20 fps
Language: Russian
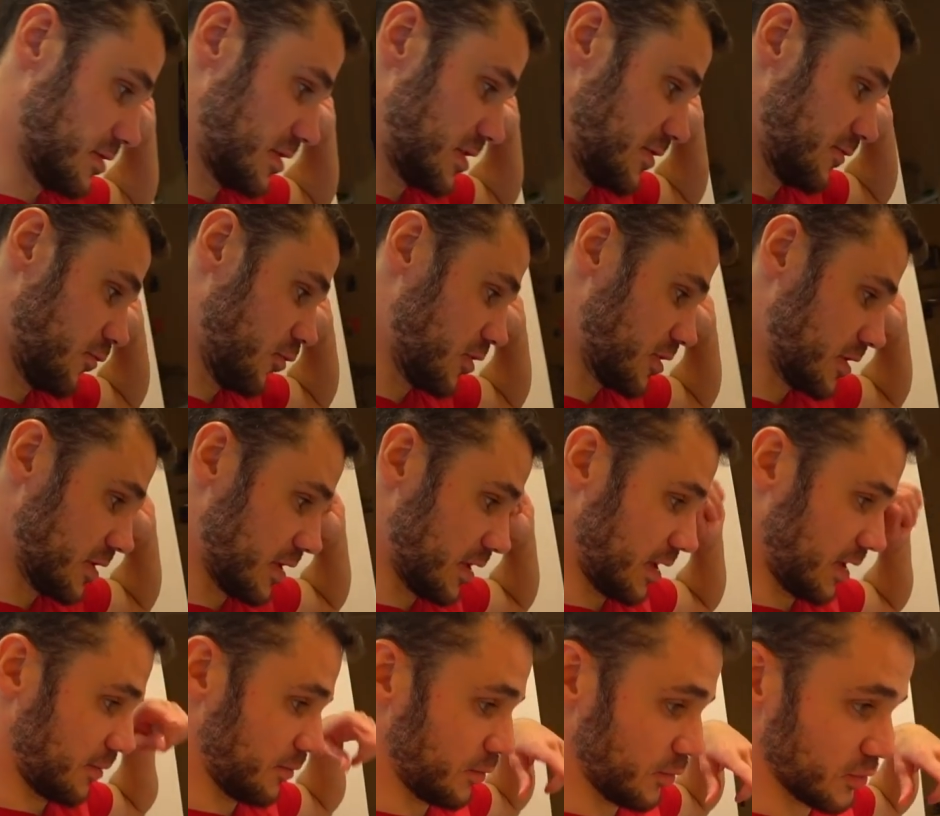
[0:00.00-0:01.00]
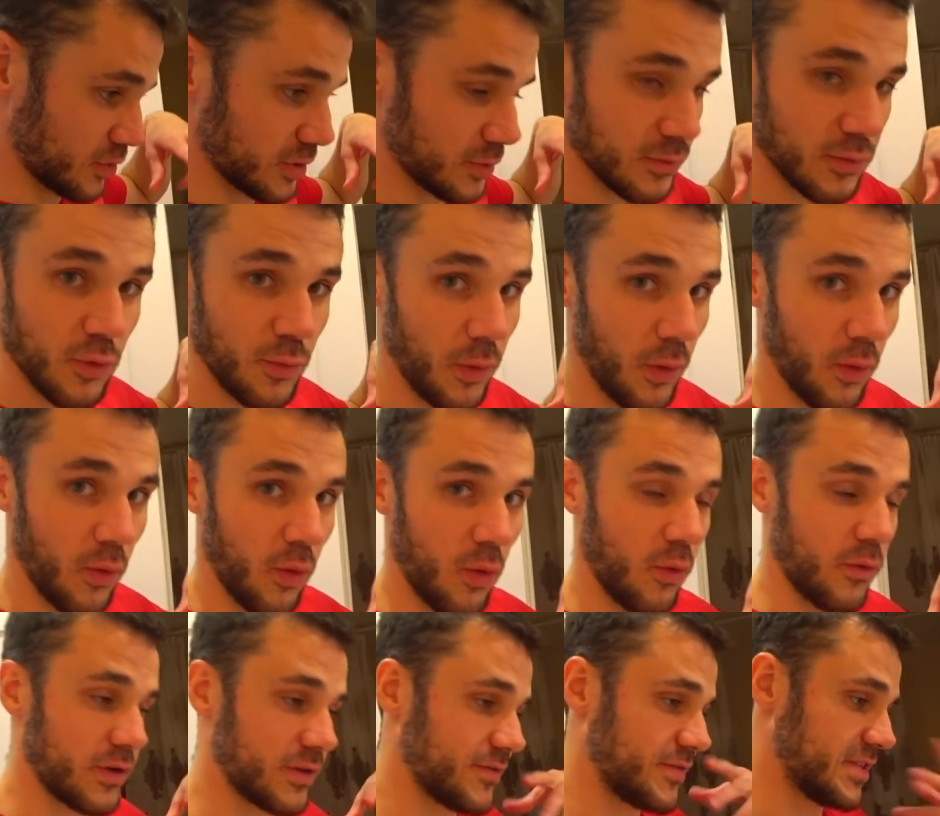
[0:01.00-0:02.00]
Сегодня будем
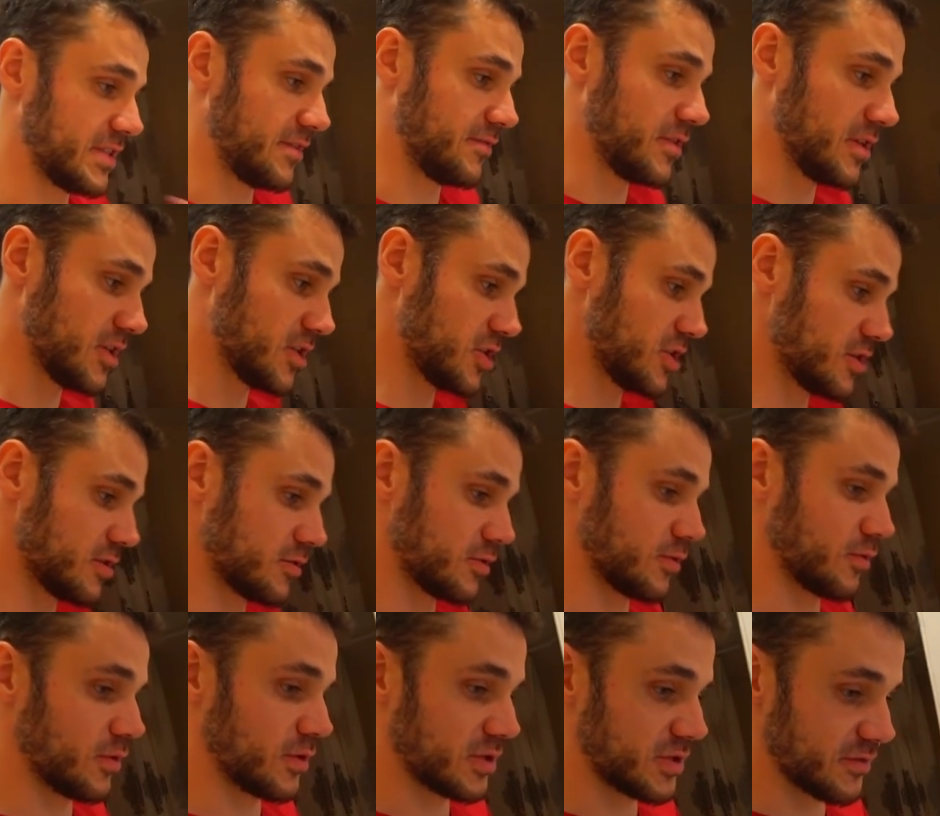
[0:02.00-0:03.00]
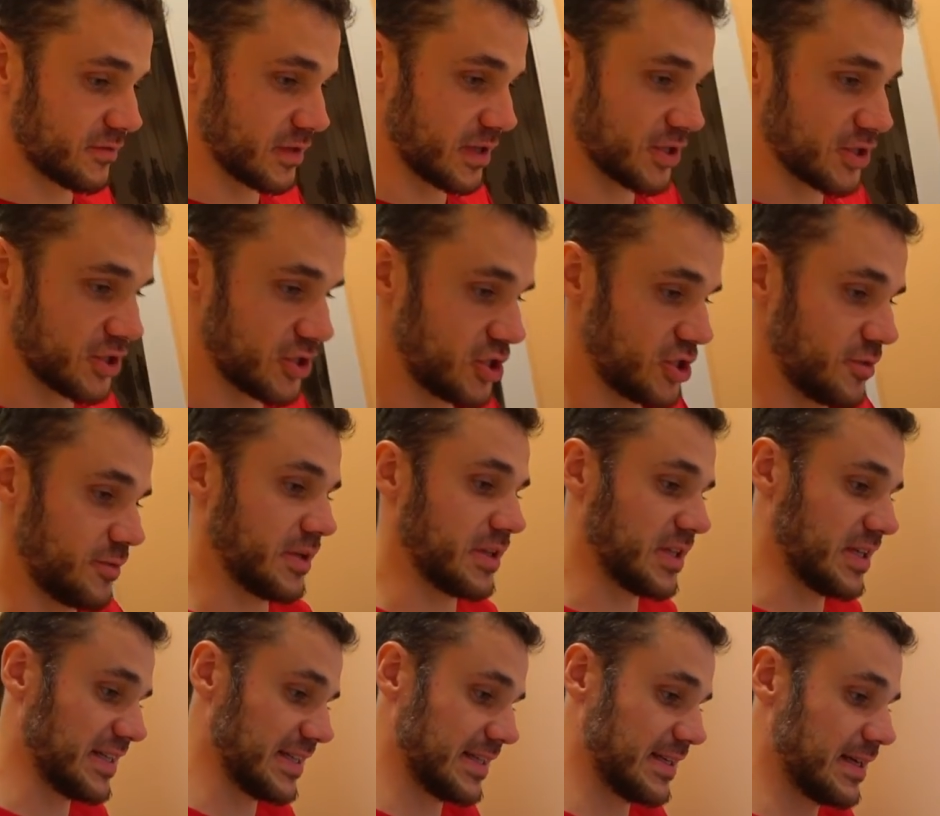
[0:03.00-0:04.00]
упаковывать все вещи, то есть в наши
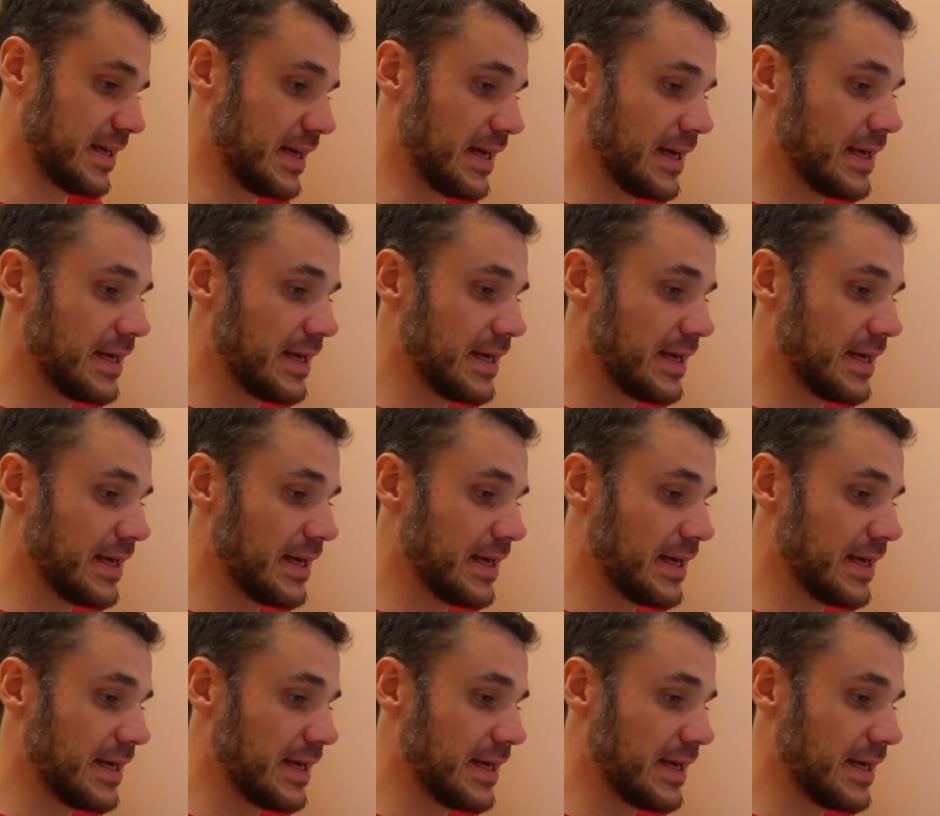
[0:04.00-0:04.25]
чемоданы –